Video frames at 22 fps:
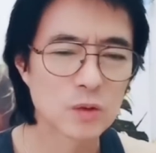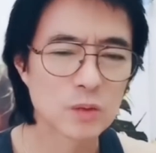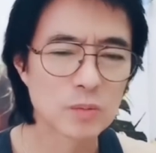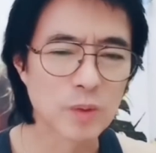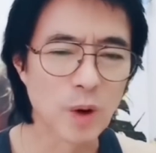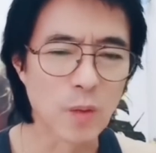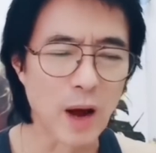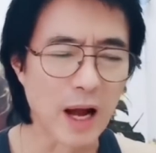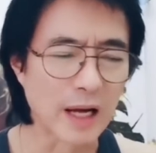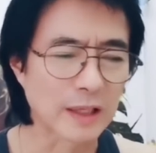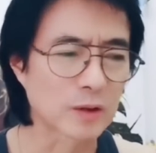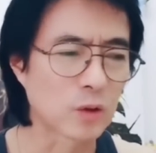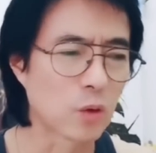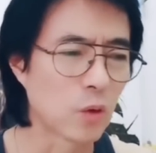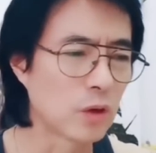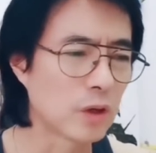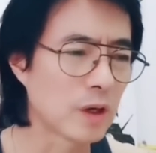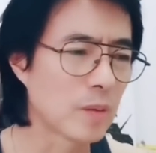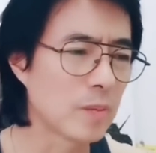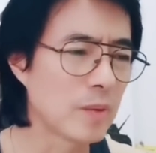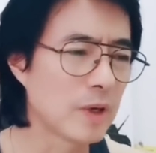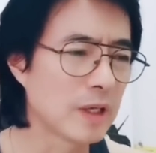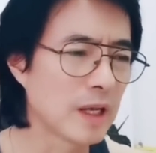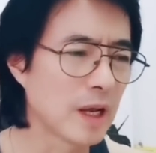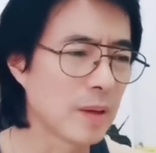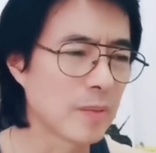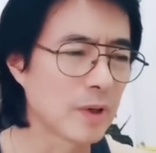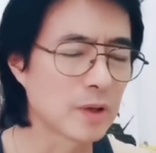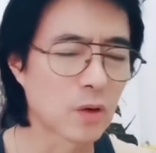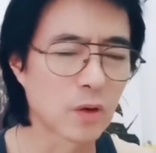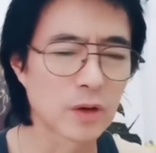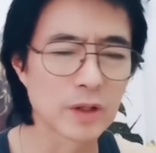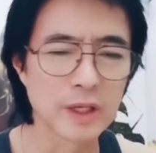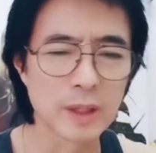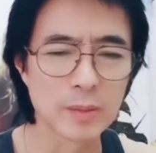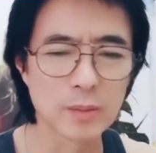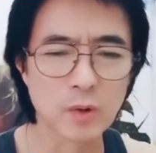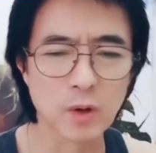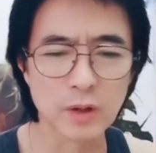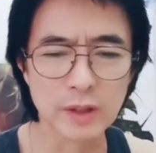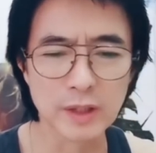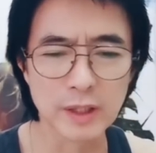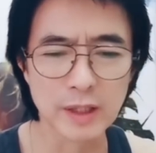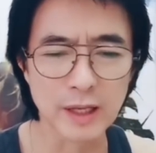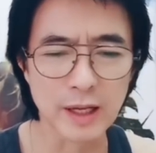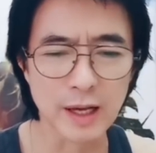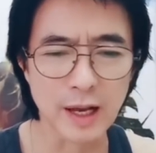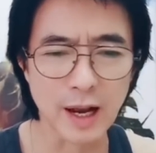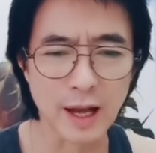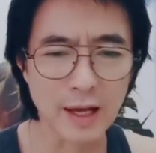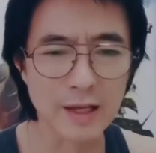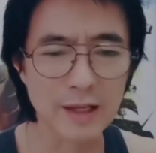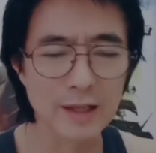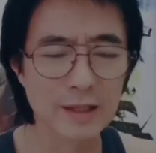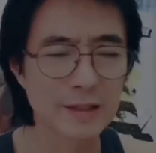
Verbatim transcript: ประวัติคุณก็ไม่ได้เป็นคนดิบคนดีอะไร